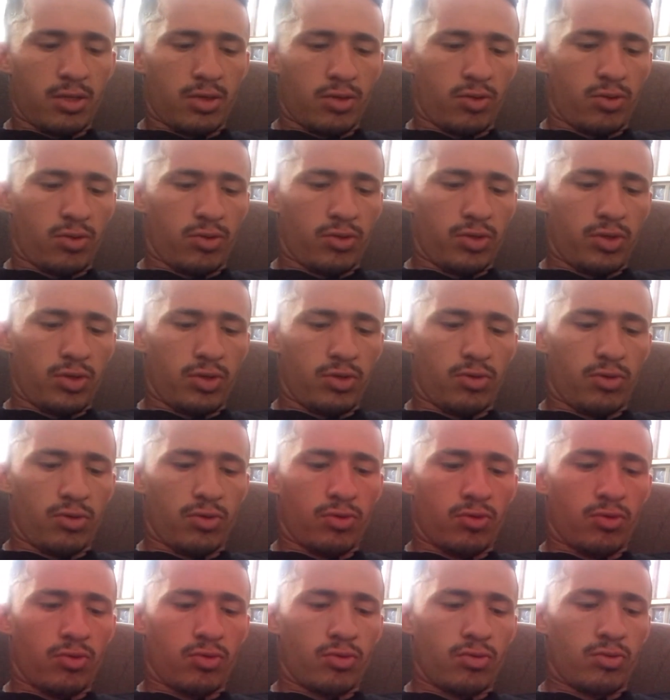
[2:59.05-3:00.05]
Quando
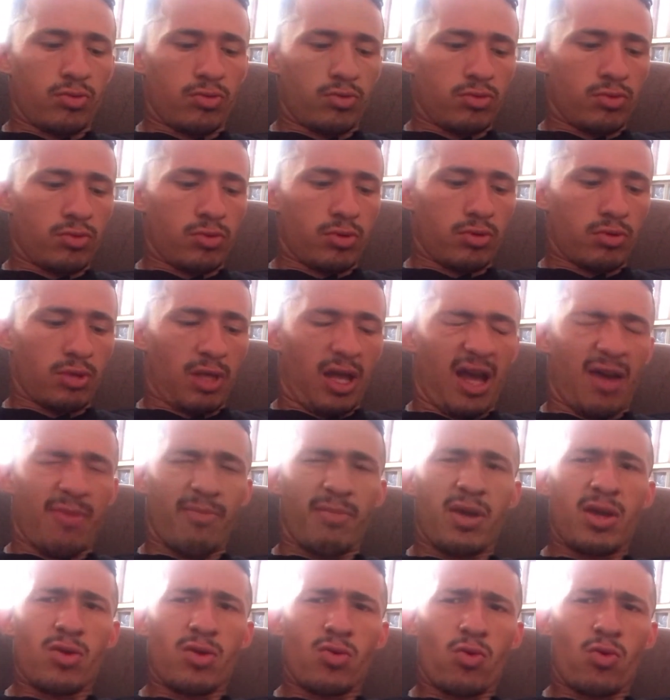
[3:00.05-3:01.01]
eu eu tava bem